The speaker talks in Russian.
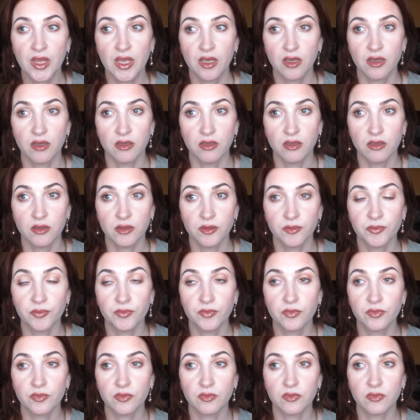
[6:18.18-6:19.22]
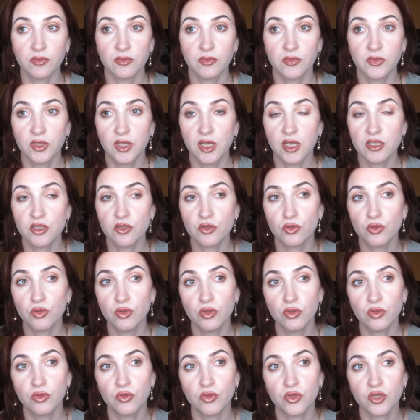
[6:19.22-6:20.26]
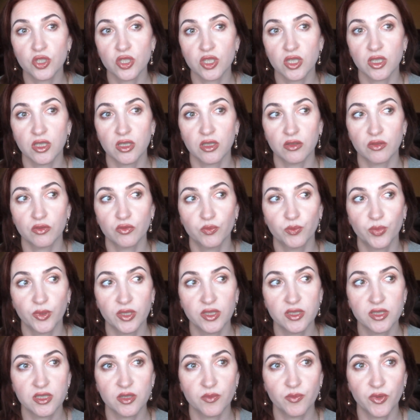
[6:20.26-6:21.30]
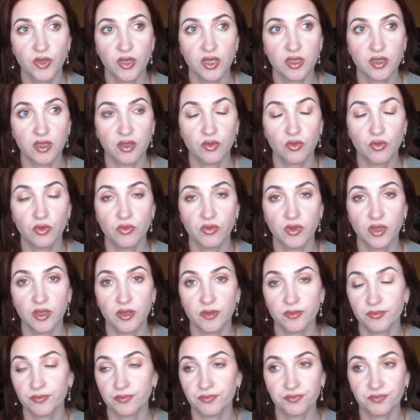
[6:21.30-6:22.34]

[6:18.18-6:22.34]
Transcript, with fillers: эм, для сухой кожи, в принципе, я такого